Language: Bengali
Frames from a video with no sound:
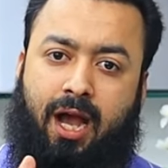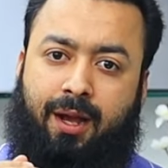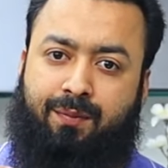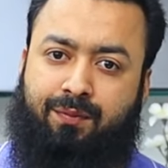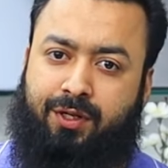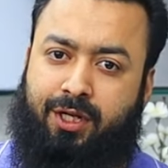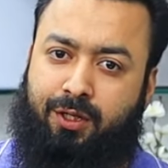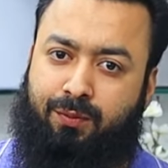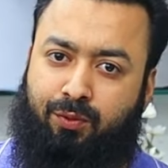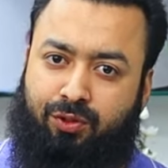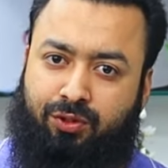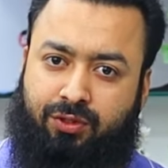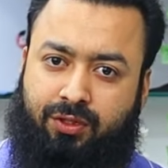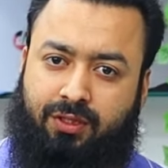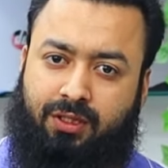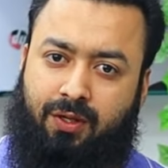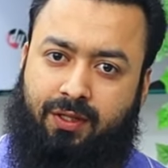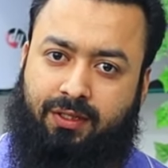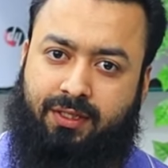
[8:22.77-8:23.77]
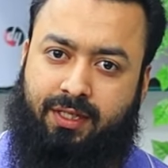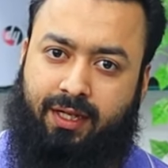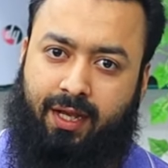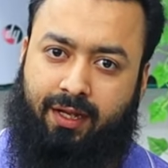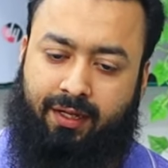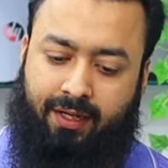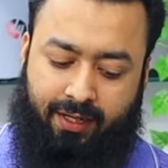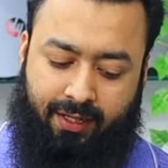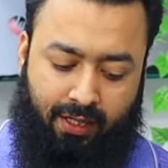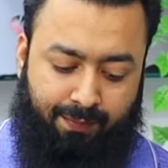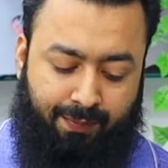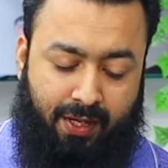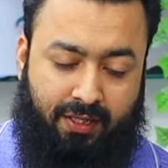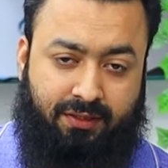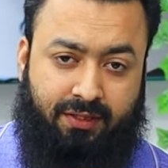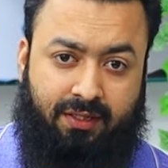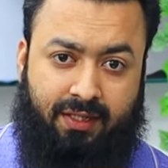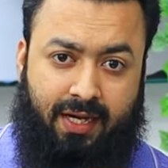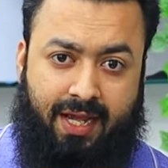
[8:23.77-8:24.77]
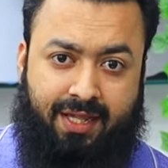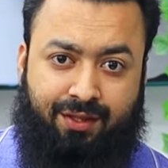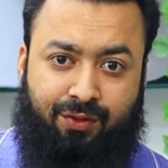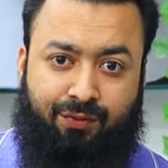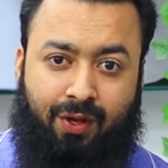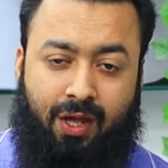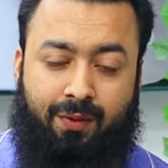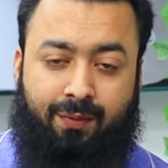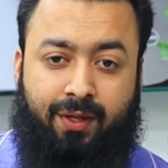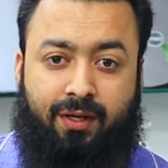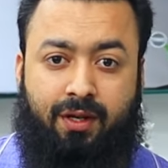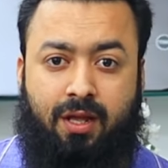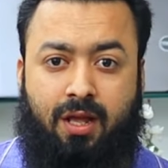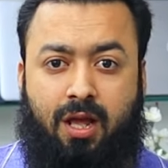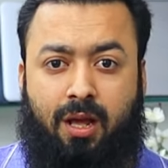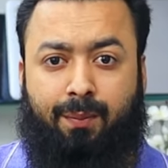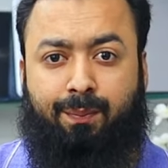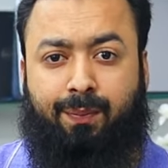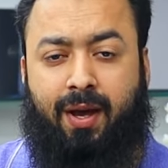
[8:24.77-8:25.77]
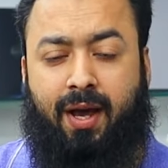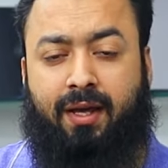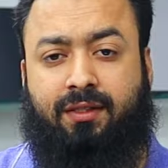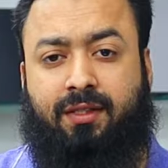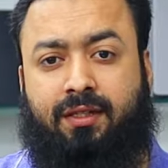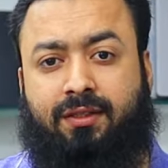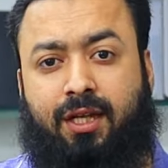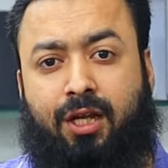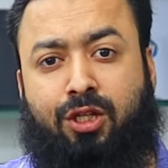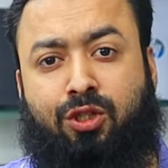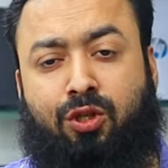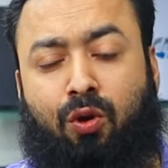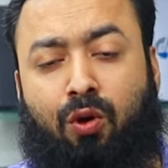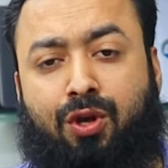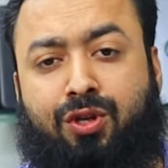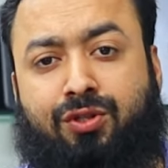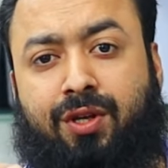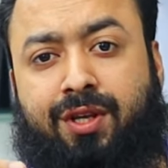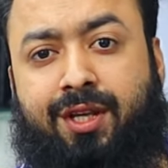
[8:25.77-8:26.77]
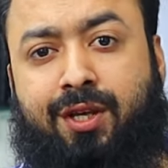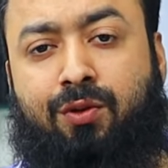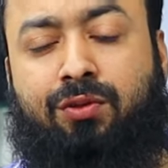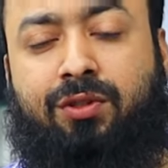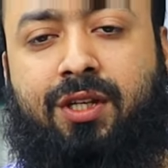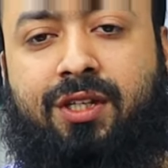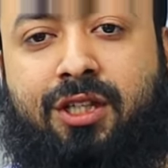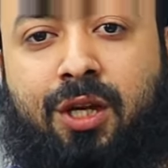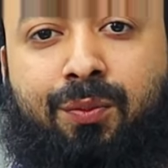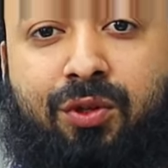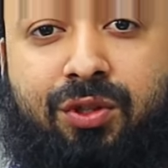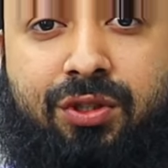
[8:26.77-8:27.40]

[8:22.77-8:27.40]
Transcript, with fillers: আপডেট প্রসেসর দেওয়া আছে এখানে এখানে পাচ্ছেন রাইজেন ফাইভের পাঁচ হাজার ছয়শো ইউ সিরিজের